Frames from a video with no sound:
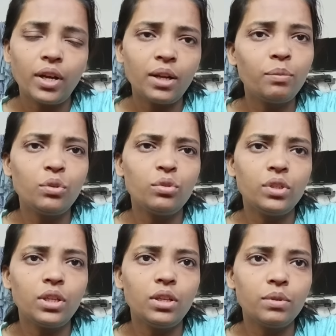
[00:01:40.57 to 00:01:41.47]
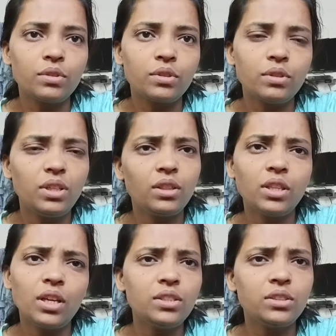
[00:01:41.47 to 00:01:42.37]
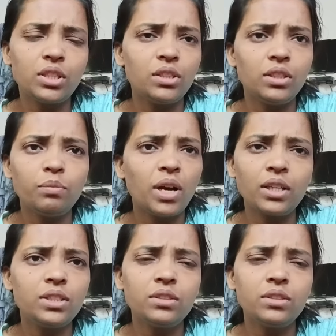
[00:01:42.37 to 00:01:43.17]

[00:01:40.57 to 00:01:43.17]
एडमिट होने के लिए बस इतना ही चाहिए बाकी